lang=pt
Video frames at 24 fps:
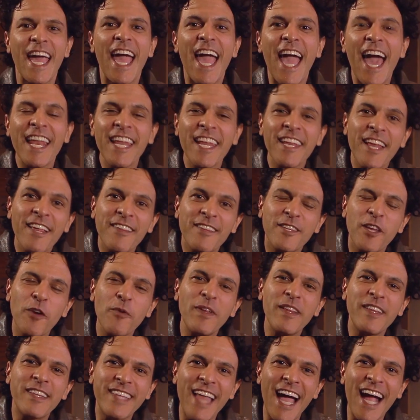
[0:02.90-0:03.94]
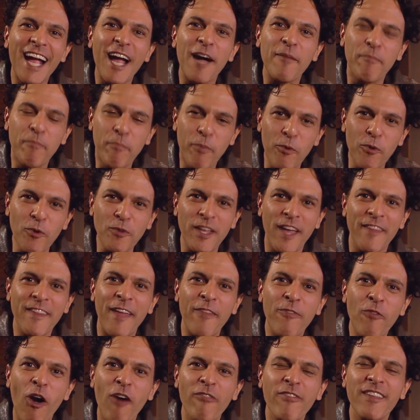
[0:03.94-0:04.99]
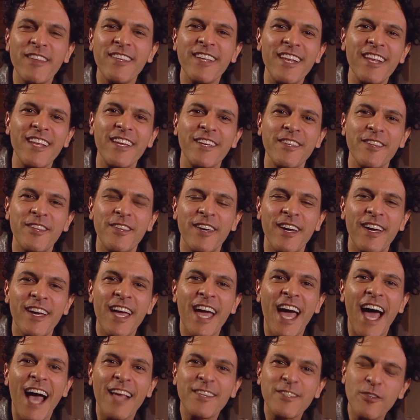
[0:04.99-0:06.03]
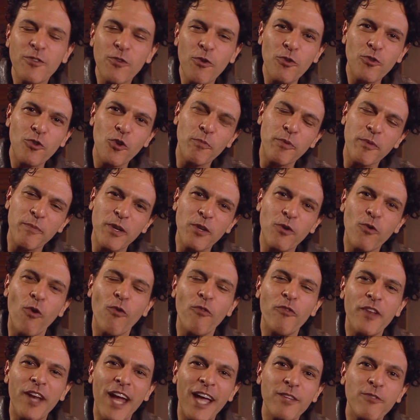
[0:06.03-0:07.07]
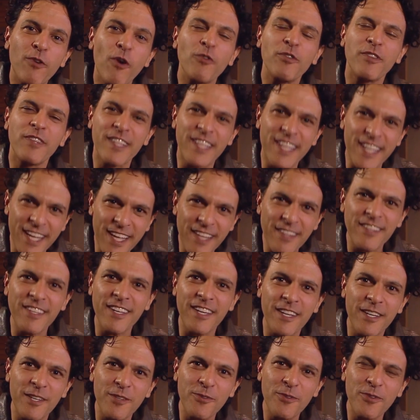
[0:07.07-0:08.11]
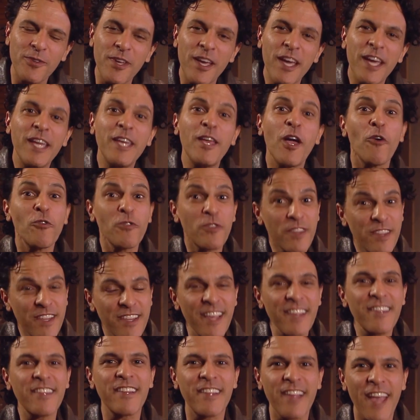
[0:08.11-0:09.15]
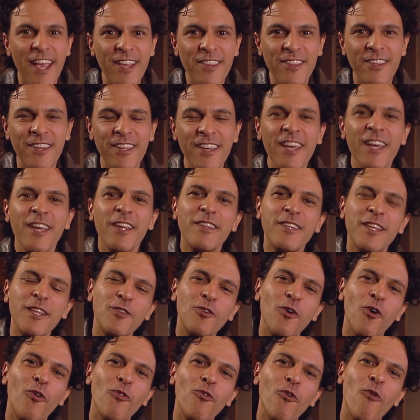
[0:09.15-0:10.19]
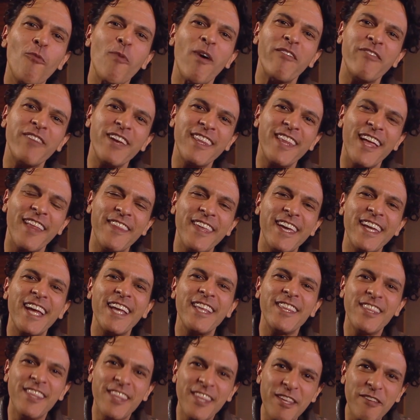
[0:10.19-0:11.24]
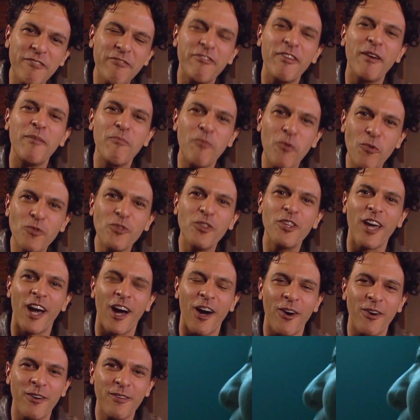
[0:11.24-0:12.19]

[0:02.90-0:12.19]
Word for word: Ela nasceu em Takapuna, na Nova Zelândia. Assinou seu primeiro contrato aos 13 anos e aos 17 se tornou uma verdadeira diva mundial.